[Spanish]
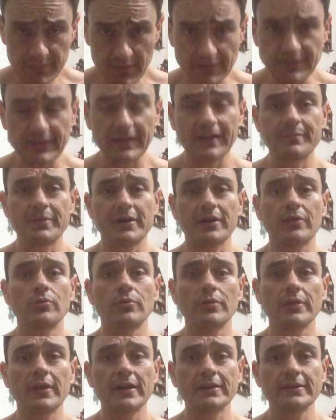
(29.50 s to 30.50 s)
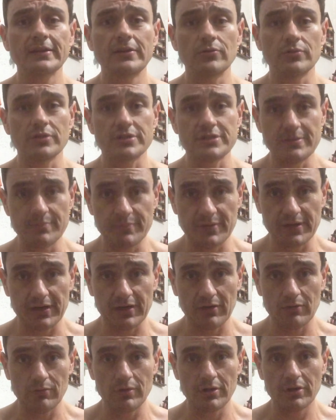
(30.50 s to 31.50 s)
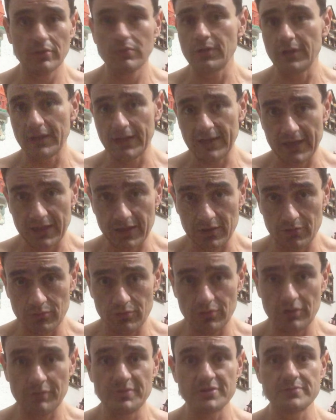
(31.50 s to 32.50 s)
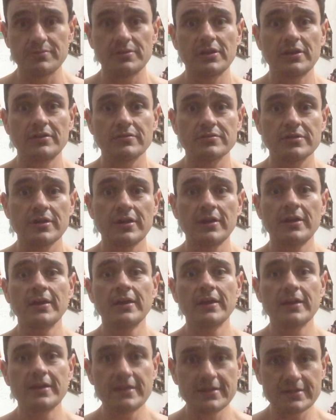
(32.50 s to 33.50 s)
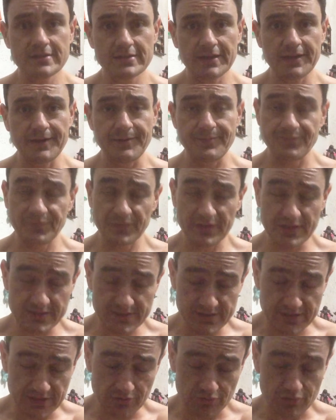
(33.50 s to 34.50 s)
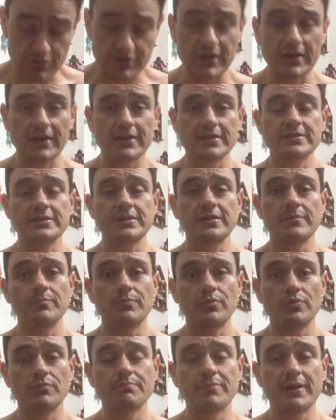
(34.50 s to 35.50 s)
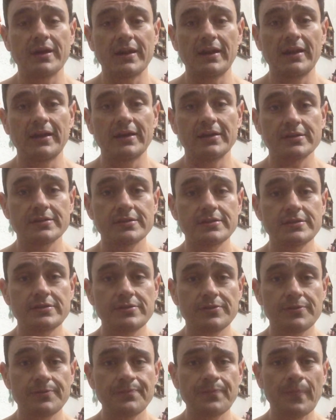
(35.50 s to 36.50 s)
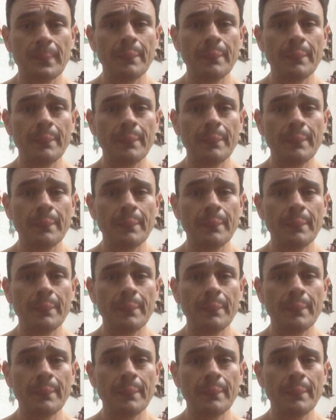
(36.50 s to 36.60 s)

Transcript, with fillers: Déjame recordarte lo que siempre recuerdo en cada uno de mis videos, y es que si no sacas tiempo para el ejercicio,